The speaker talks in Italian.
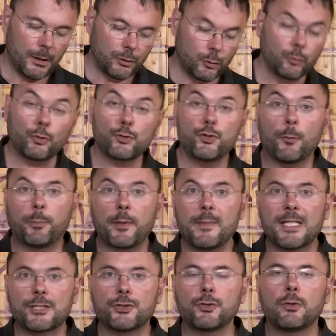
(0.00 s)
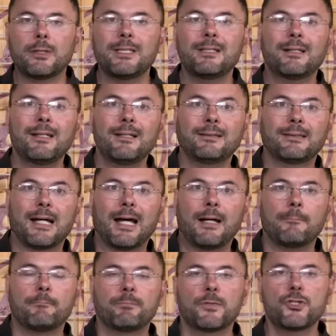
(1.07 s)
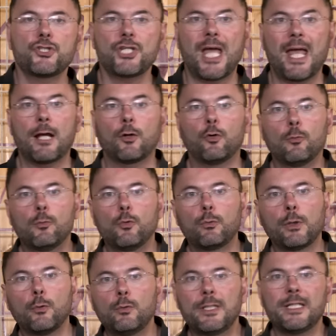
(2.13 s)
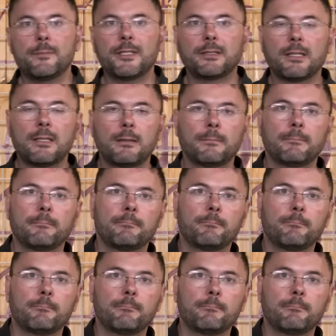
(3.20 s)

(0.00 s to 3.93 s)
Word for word: Tutto ciò premesso, in realtà c'è comunque un limite